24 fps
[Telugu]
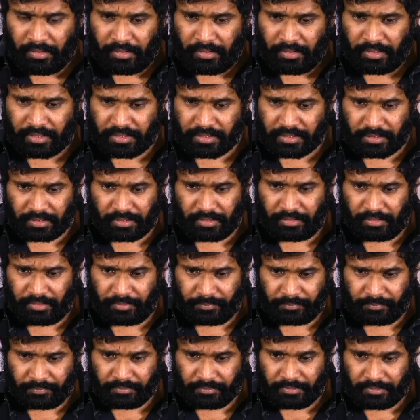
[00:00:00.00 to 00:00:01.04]
నెక్స్ట్
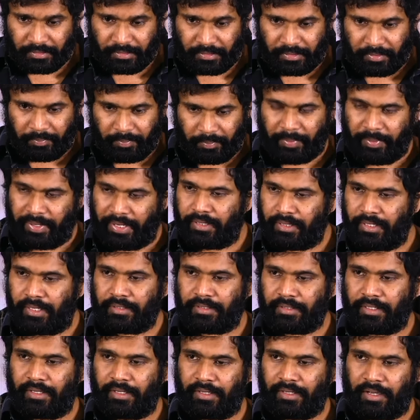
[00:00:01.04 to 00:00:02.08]
మేము
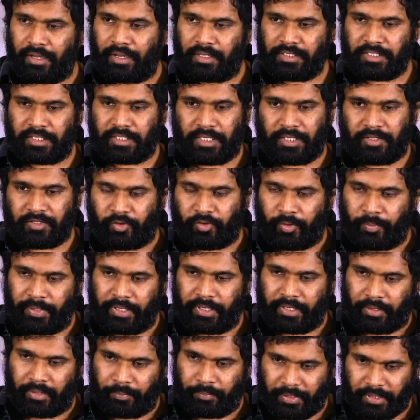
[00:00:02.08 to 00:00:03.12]
ఏదైతే ఆంజనేయ
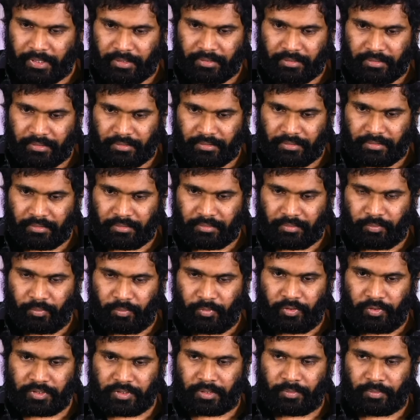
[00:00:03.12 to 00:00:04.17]
స్వామిని నమ్మి
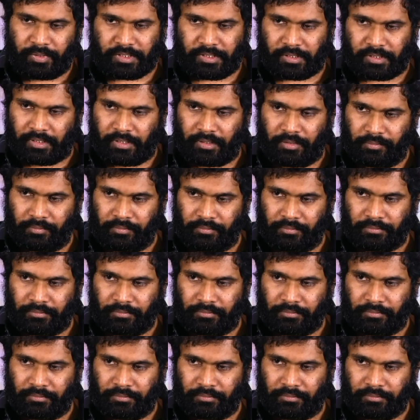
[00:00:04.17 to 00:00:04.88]
మూడు సంవత్సరాలు